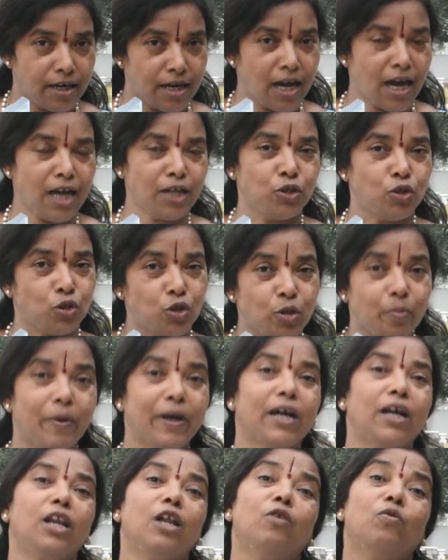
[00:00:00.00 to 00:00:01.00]
నా
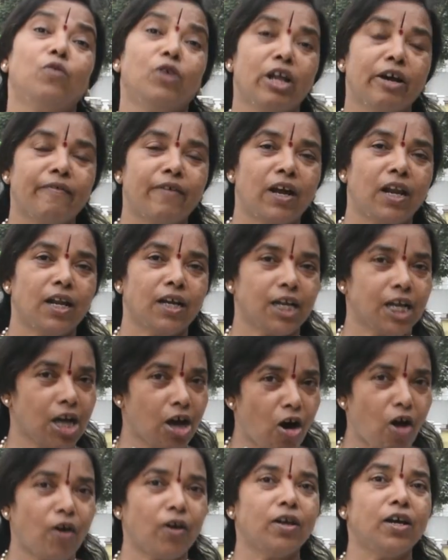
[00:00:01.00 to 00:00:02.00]
చుట్టుపక్కల ఉన్న వాళ్ళకి
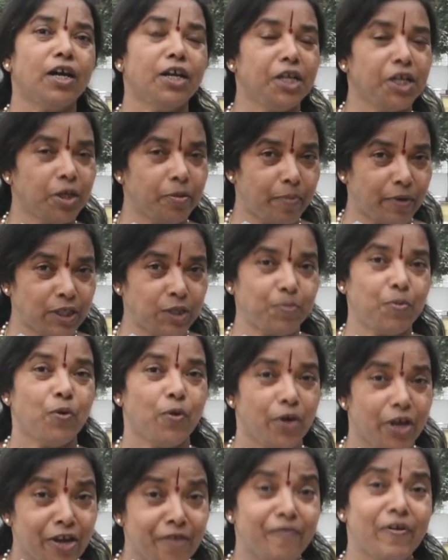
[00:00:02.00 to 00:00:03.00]
ఆర్గానిక్ పసుపు
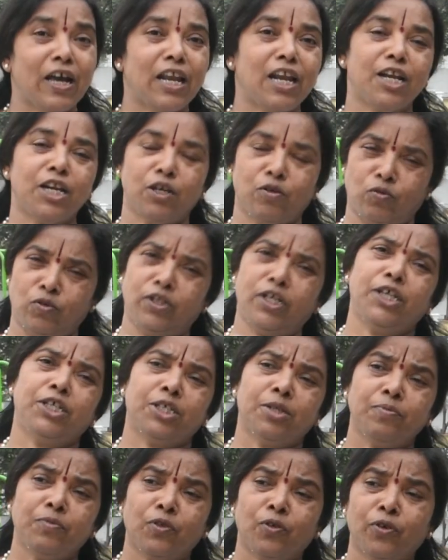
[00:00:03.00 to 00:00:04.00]
ఇవ్వాలన్న
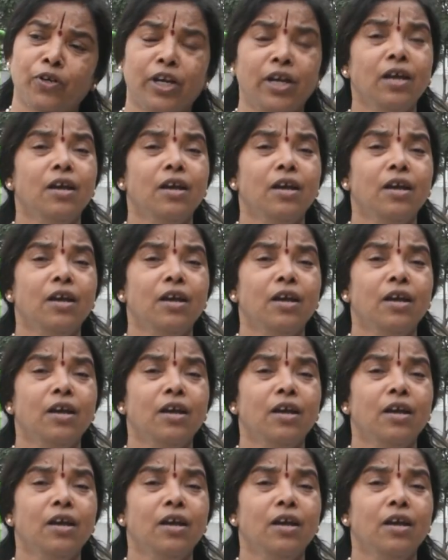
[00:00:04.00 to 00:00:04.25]
ఉద్దేశంతో